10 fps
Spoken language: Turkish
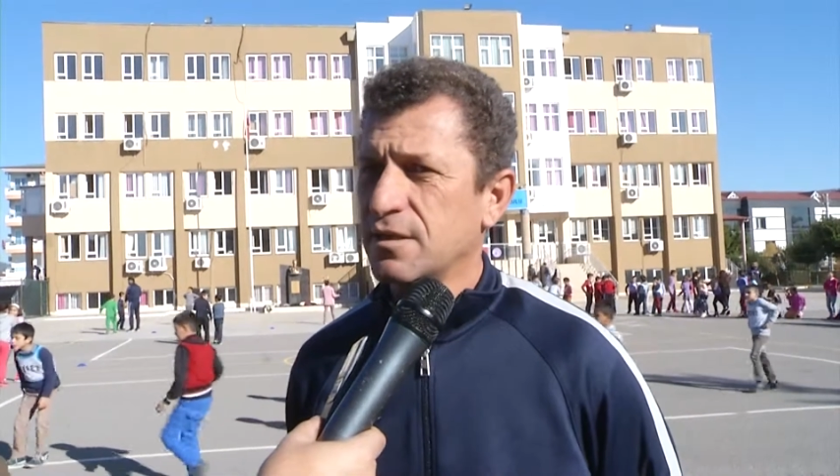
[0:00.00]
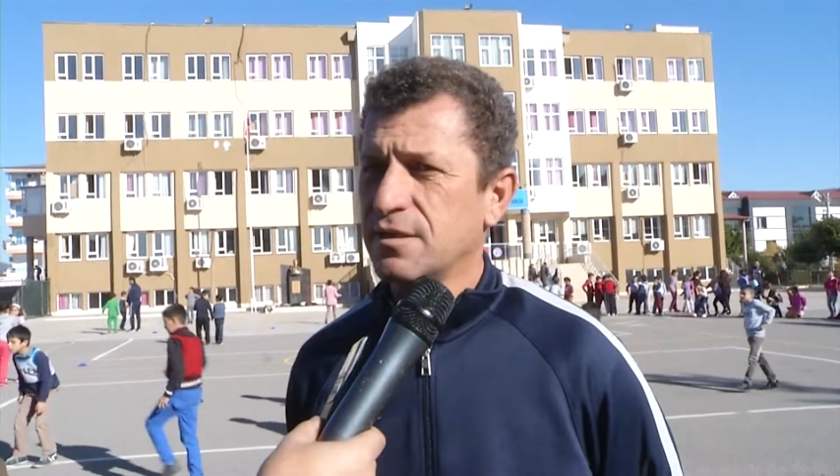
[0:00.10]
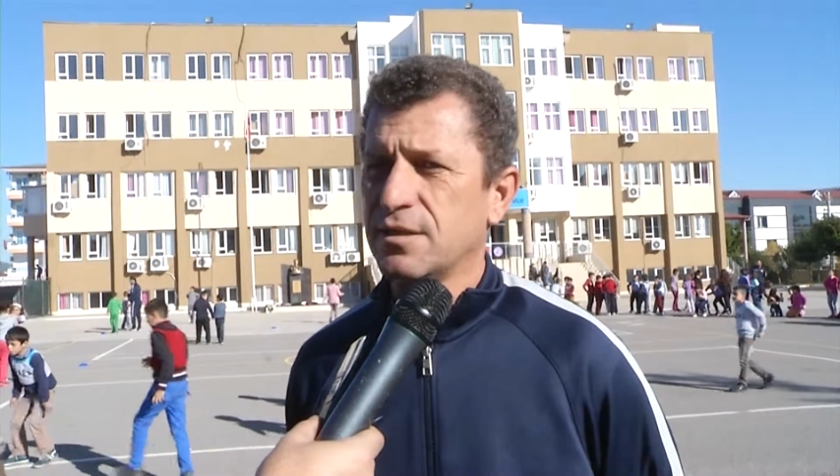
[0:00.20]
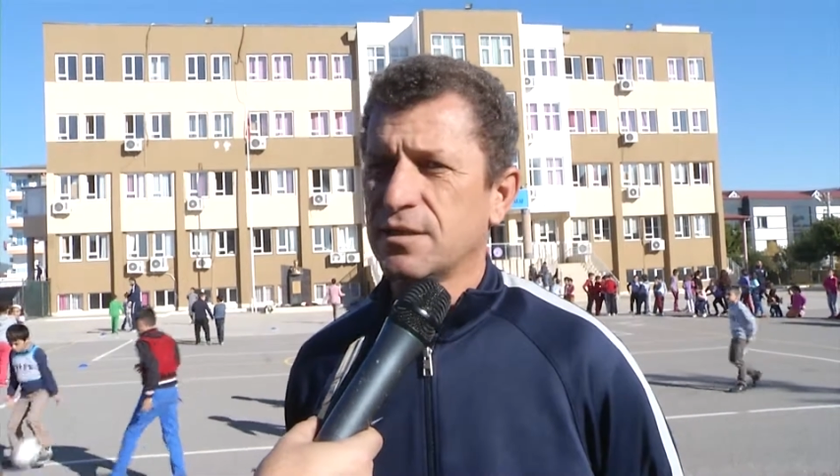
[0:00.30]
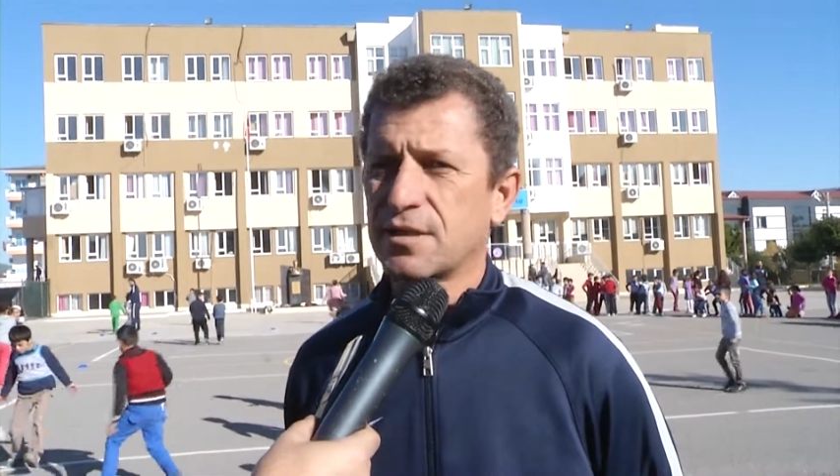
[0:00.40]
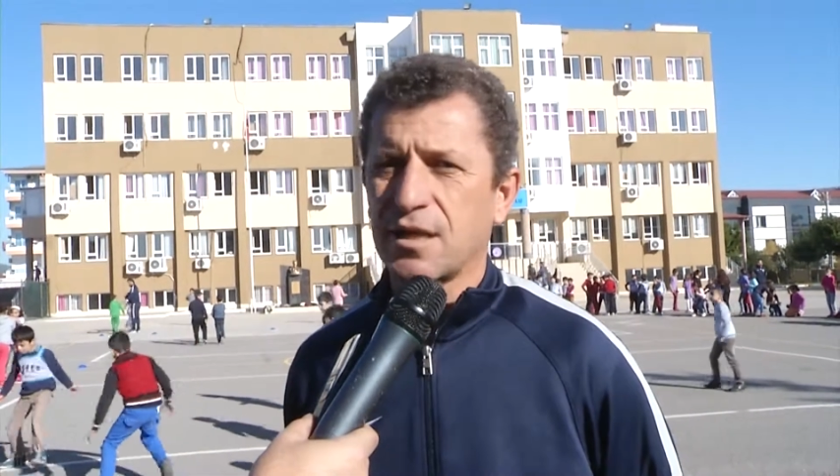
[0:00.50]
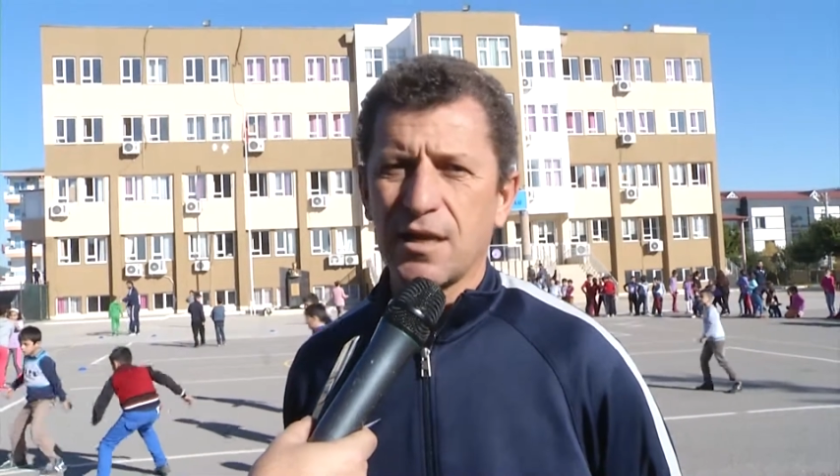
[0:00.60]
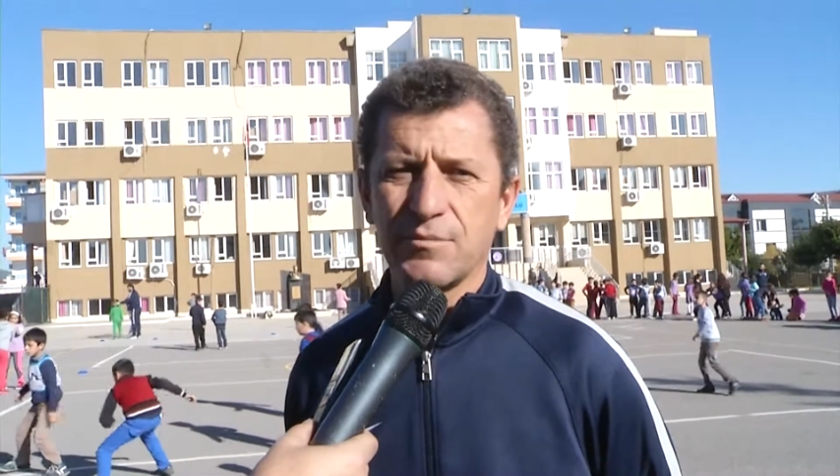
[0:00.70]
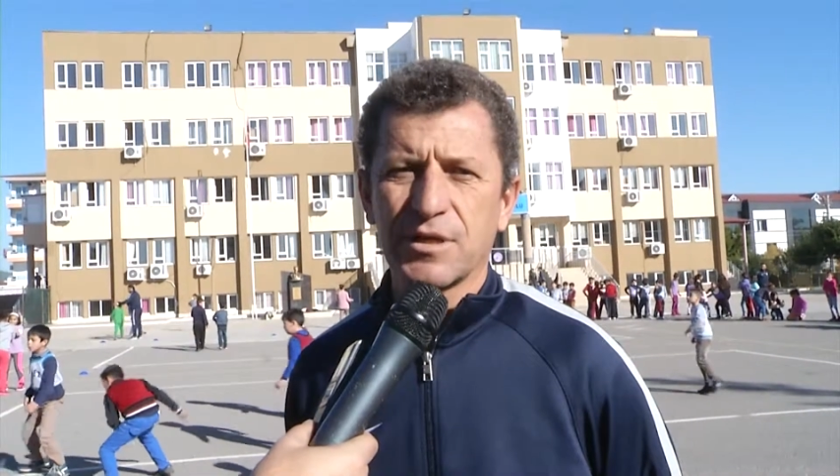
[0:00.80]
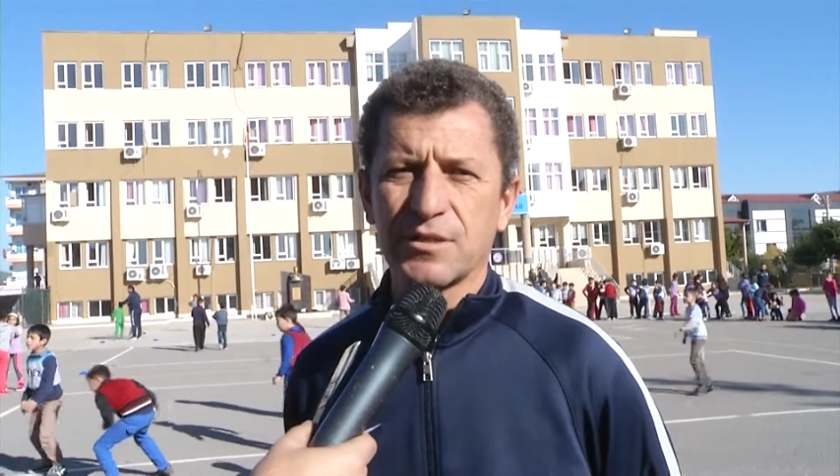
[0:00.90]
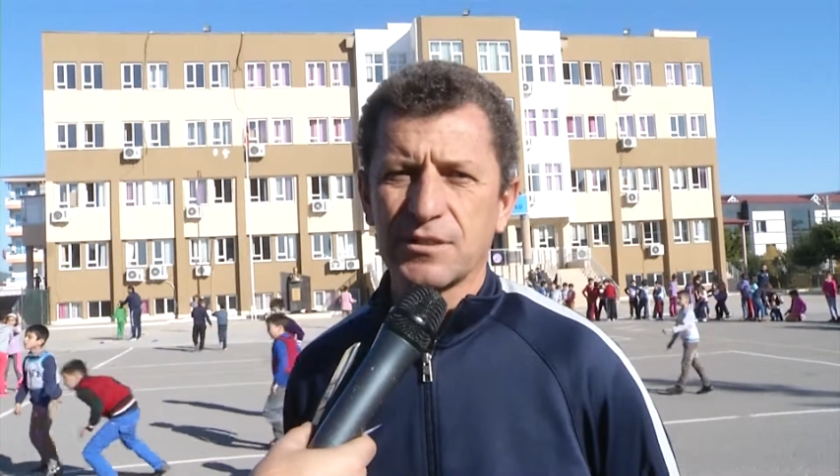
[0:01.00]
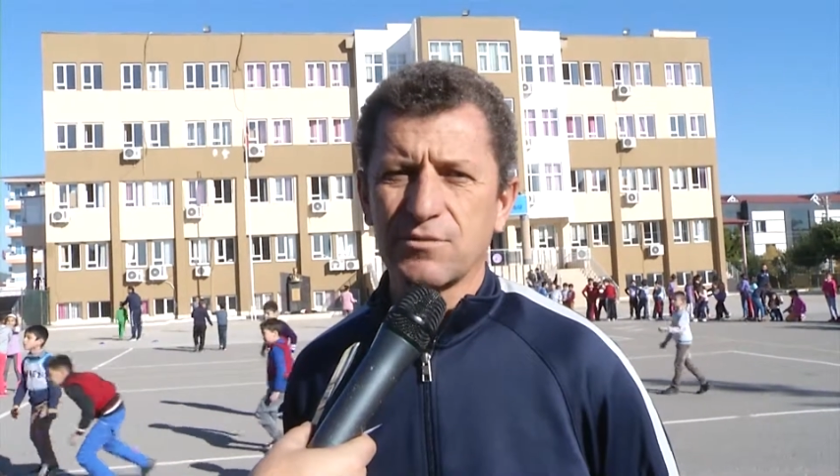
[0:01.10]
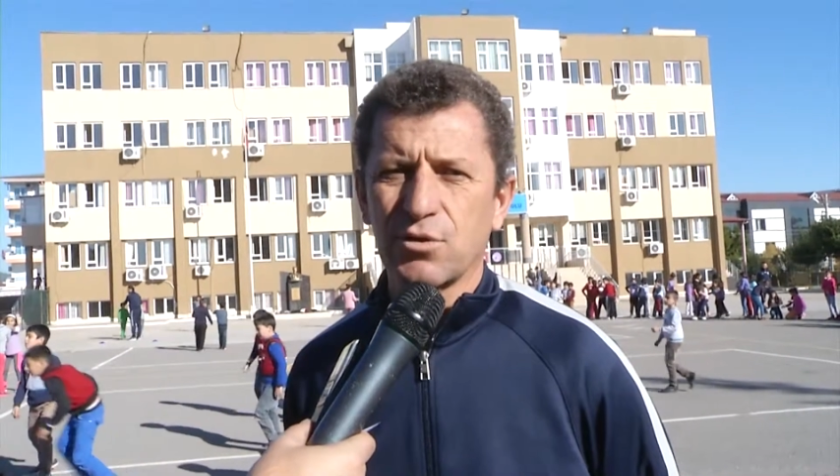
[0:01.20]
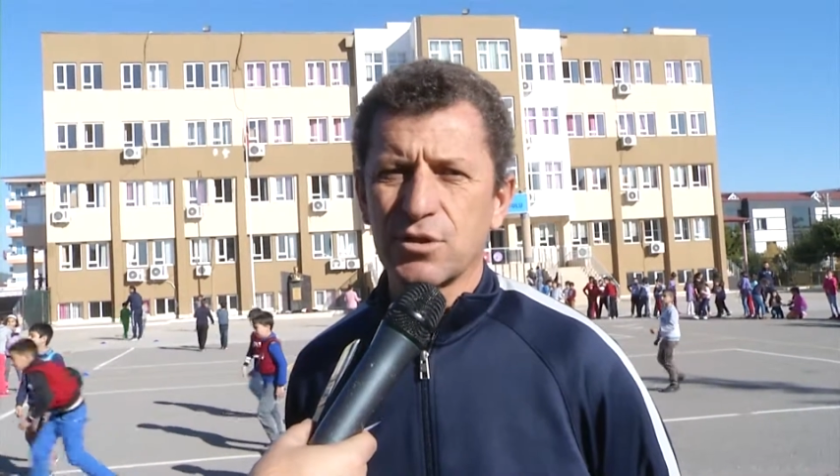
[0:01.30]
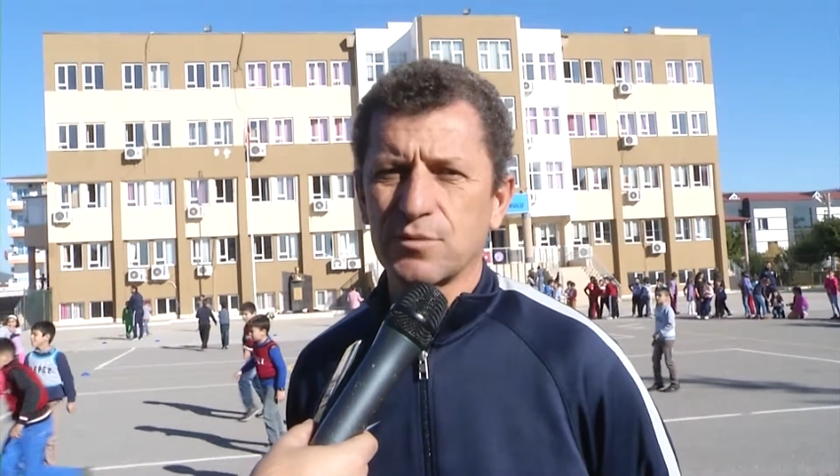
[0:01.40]
e, Genel Merkez
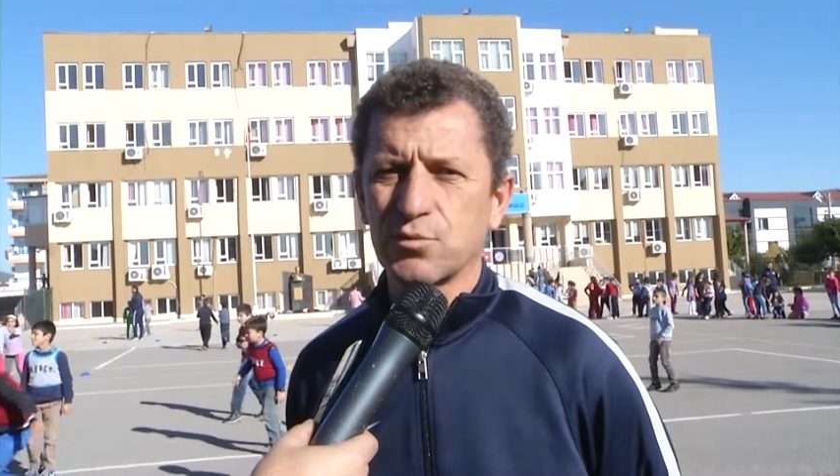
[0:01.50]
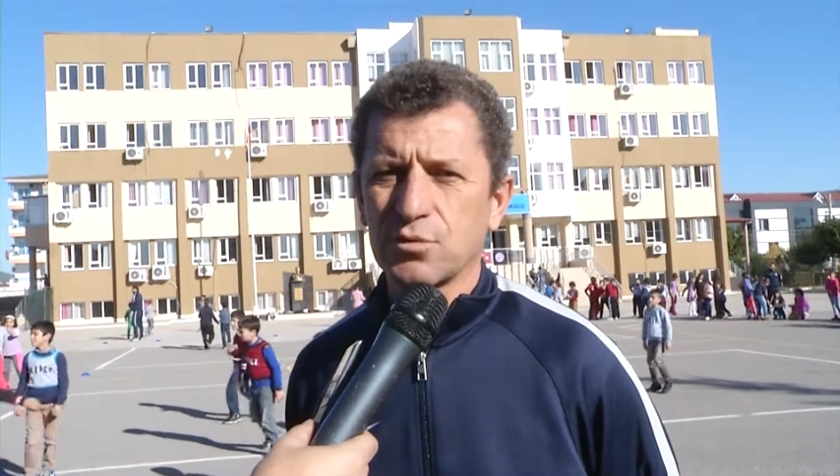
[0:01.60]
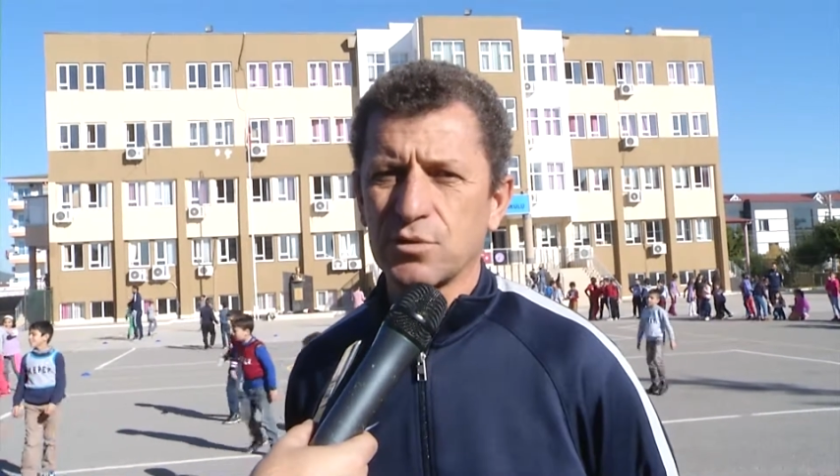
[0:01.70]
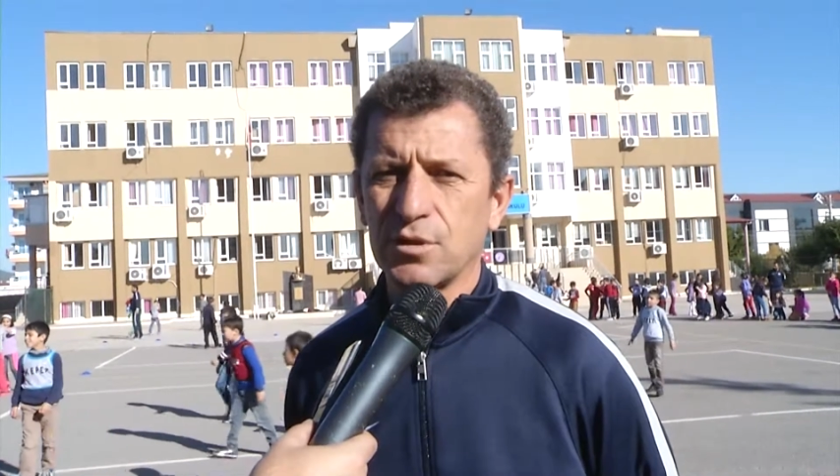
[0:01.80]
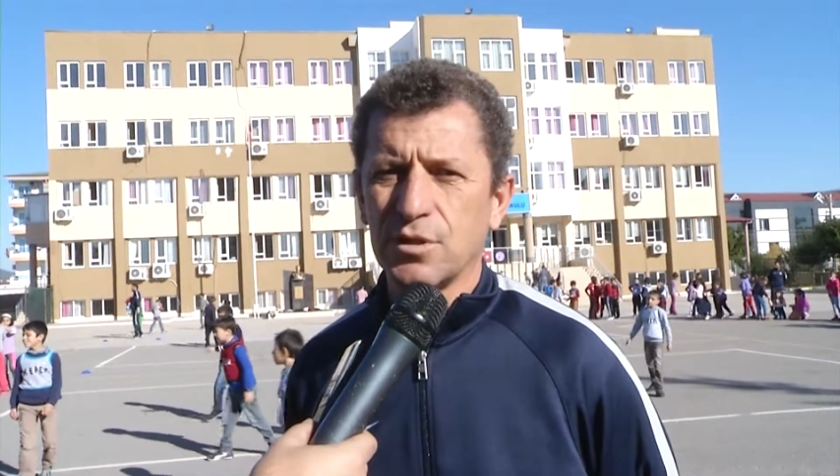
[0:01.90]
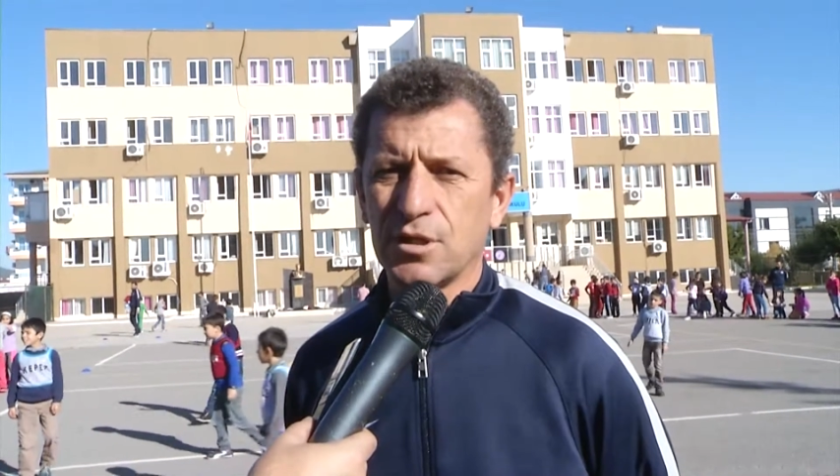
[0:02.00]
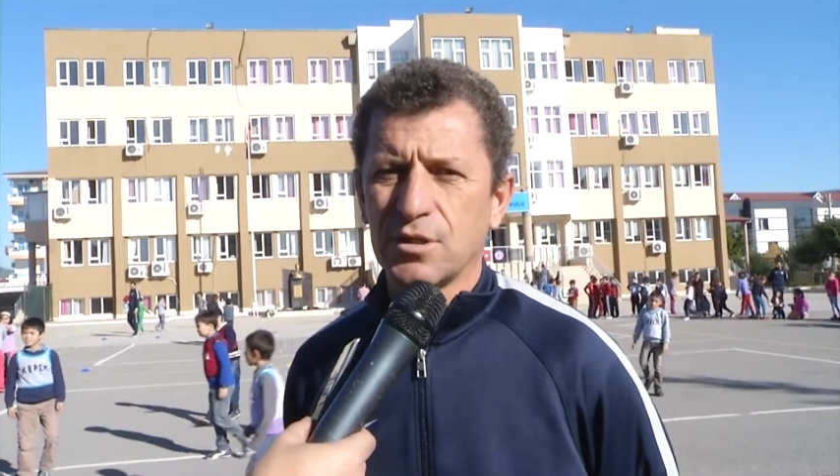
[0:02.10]
ve Yönetim Kurulu